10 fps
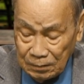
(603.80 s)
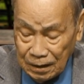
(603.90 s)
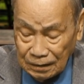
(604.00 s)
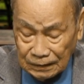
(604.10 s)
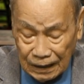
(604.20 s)

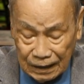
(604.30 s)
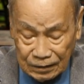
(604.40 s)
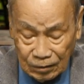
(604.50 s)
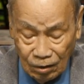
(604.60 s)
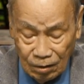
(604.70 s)
biến thành
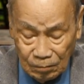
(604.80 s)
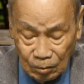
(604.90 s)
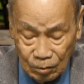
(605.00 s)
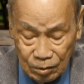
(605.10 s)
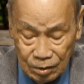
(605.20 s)
tro
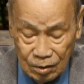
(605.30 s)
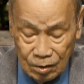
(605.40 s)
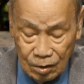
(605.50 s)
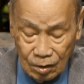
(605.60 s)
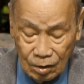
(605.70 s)
bụi.
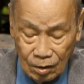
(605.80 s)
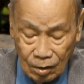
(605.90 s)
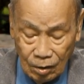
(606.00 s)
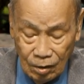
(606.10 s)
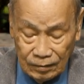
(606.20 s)

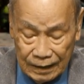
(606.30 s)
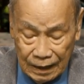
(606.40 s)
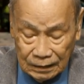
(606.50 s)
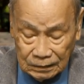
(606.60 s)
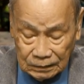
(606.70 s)
Có
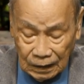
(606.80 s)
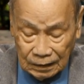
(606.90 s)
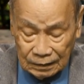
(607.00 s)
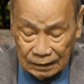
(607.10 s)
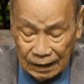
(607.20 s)
vẻ
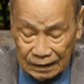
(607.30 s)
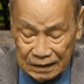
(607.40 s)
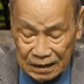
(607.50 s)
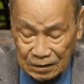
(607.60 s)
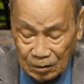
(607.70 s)
thật là
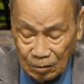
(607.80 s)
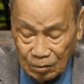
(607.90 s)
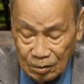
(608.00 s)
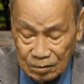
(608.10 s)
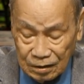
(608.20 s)
điên rồ
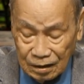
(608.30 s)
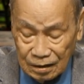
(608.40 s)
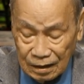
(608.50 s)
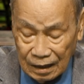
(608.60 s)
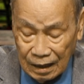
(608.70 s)

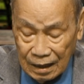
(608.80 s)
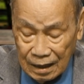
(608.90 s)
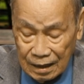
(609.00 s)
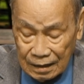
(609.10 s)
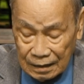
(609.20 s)
nhưng
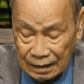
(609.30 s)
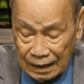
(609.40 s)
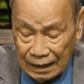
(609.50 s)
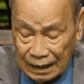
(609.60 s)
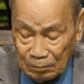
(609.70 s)

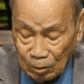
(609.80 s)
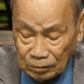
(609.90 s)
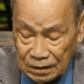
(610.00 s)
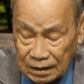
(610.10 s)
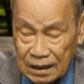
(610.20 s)
lại là một
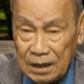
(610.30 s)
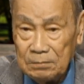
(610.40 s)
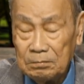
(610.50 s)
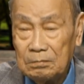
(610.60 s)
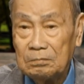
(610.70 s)
tiết kiệm
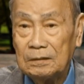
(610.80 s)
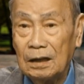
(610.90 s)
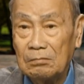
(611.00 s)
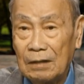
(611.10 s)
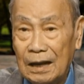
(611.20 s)

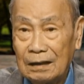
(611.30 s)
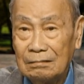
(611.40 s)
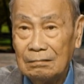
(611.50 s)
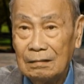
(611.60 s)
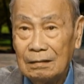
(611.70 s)
nhân mạng.
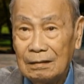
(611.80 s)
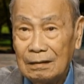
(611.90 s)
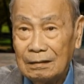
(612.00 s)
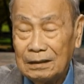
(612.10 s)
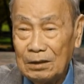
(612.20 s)

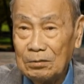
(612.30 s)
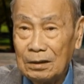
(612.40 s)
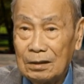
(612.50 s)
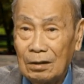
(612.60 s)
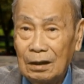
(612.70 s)
Nhiều
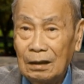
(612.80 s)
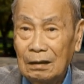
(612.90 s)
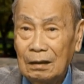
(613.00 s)
người nói